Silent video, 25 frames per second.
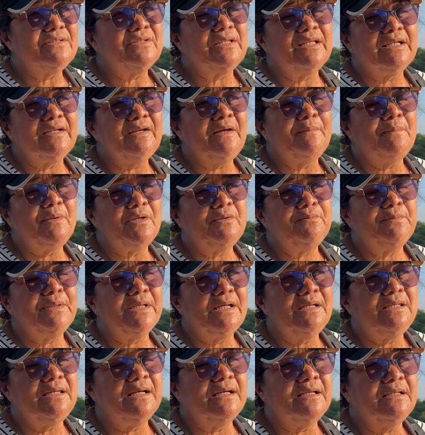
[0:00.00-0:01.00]
ça n'arrive à prendre
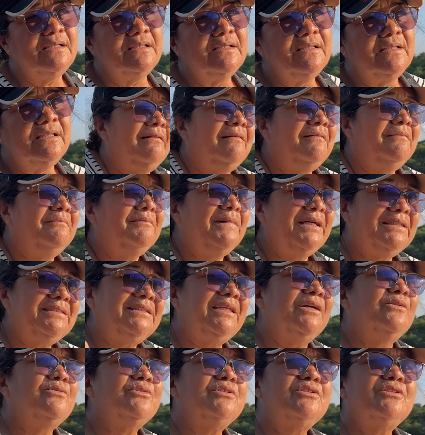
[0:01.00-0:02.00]
piranha.
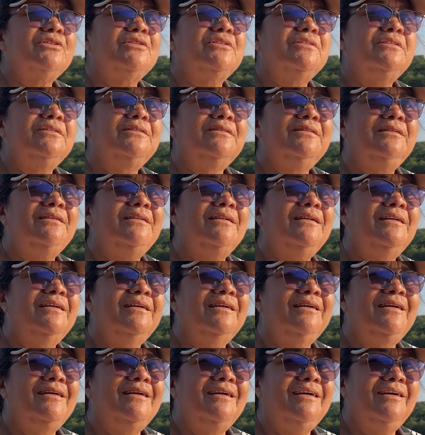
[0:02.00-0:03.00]
Mathéouche
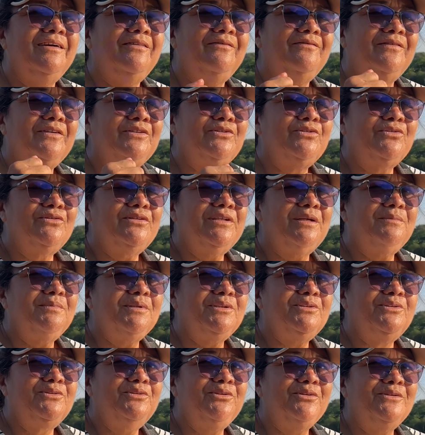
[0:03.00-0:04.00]
va sauter après
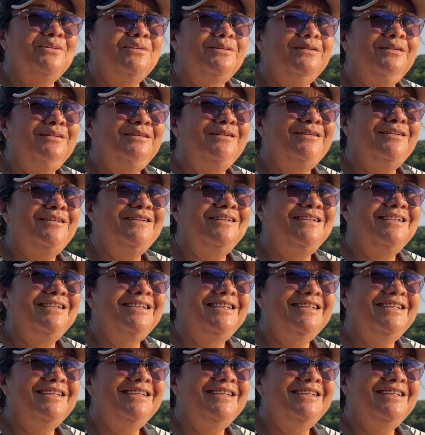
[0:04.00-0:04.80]
dedans. Ah ouais